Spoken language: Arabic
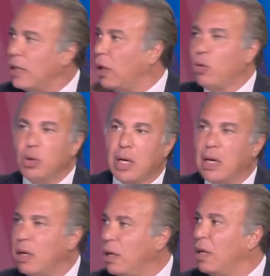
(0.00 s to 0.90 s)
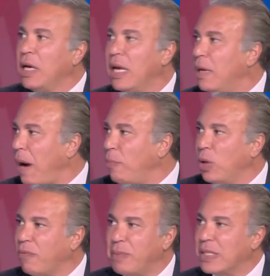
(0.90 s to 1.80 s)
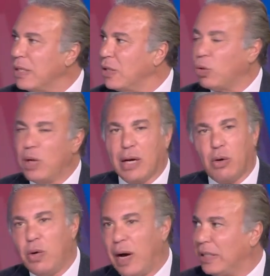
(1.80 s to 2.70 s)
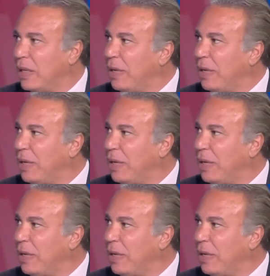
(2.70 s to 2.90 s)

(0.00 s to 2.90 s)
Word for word: العقود اللي معموله في مصر دي كلها كل واحد ده ب